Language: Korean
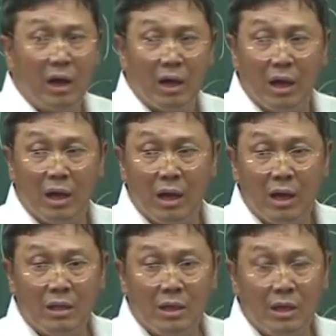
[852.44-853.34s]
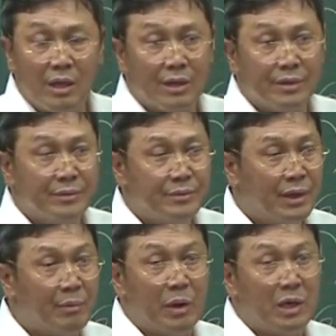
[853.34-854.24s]
예. 예. 나
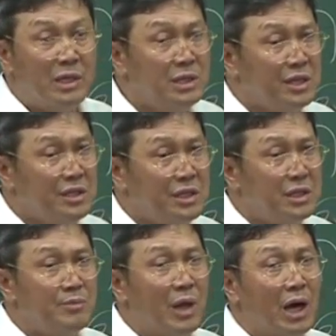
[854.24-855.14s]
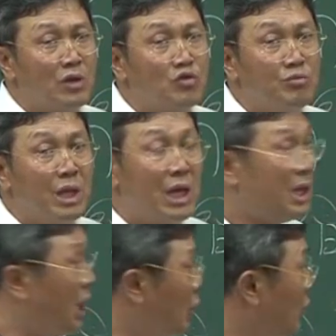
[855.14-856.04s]
뭐, 언제든지 집 나갈 준비되어
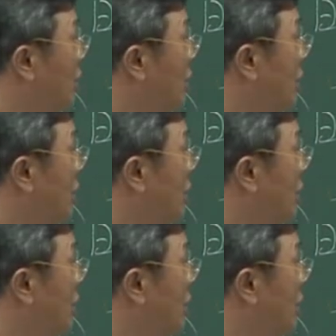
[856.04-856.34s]
있다로